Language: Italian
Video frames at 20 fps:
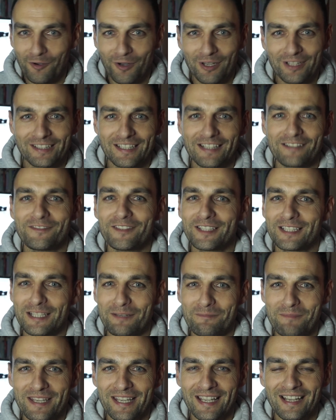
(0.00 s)
volta in vita
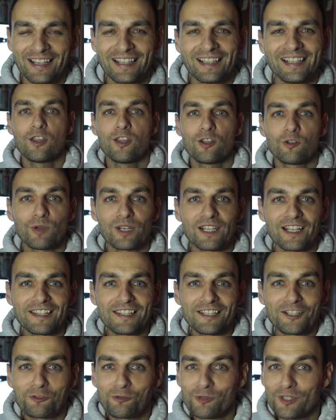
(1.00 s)
mia.
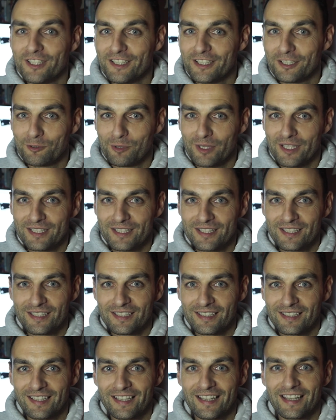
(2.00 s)
Guardate alcuni di
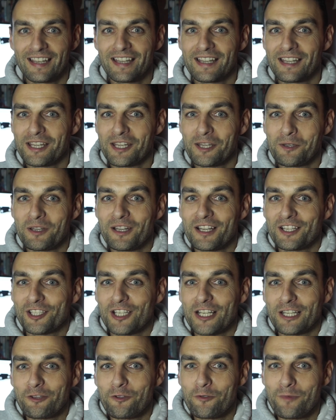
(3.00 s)
questi e
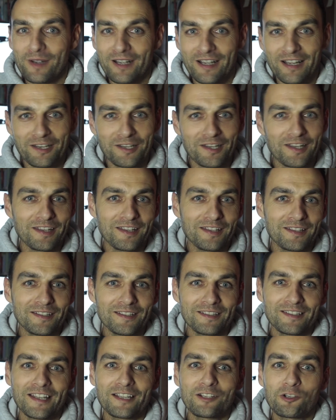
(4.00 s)
lasciatemi
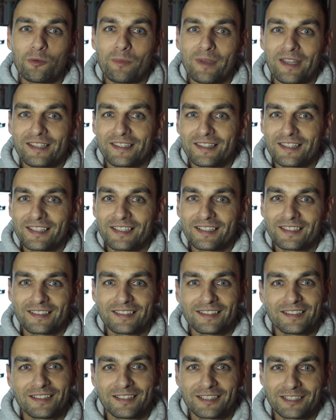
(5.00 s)
magari dei commenti
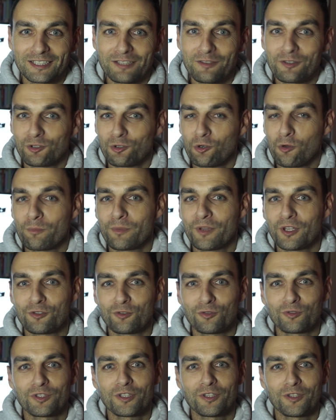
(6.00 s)
eh, se vi sono
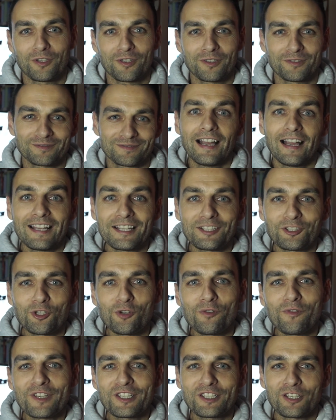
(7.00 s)
piaciuti o no. Adesso
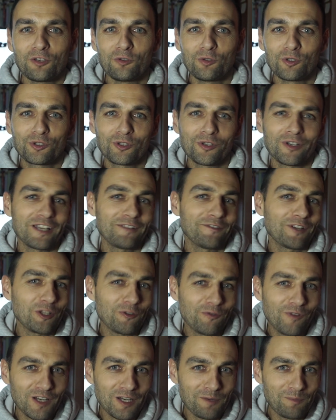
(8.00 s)
io vi saluto e vado a
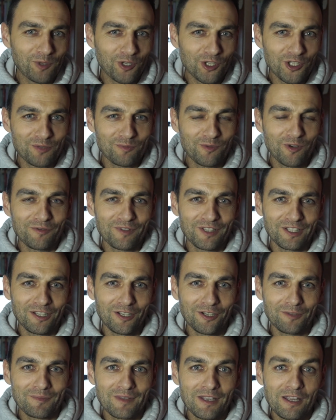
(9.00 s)
fare il prossimo
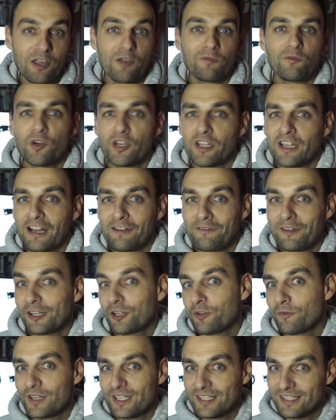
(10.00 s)
video. Voi
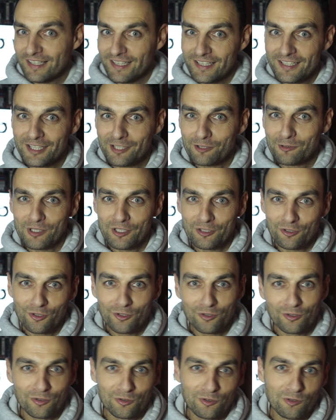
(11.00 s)
avendovi iscritti qua
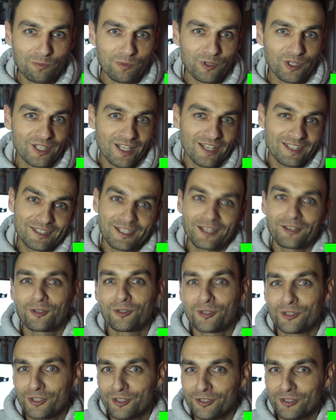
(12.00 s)
sotto sul pulsante
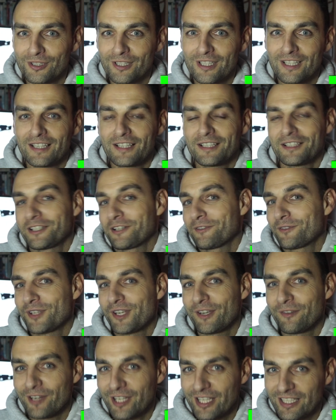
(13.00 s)
rosso
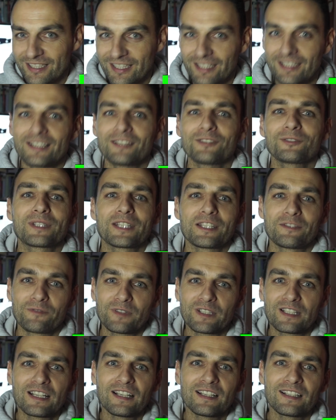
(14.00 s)
riceverete la
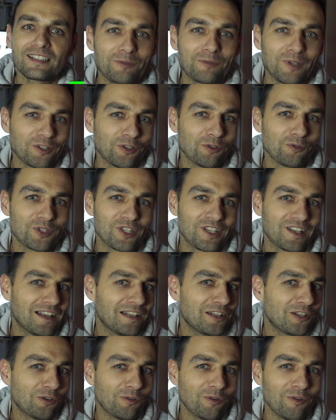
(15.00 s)
notifica quando uscirà
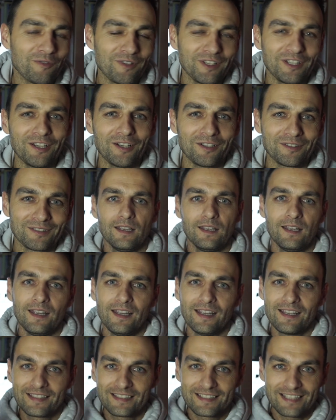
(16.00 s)
il nuovo video.
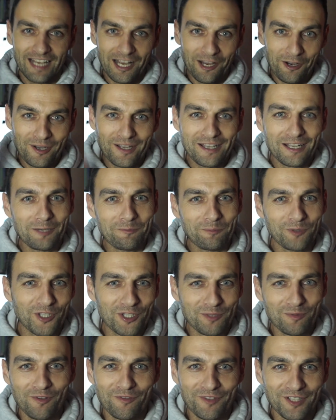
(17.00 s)
Ciao e al
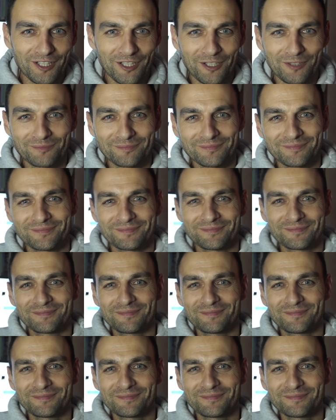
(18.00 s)
prossimo video!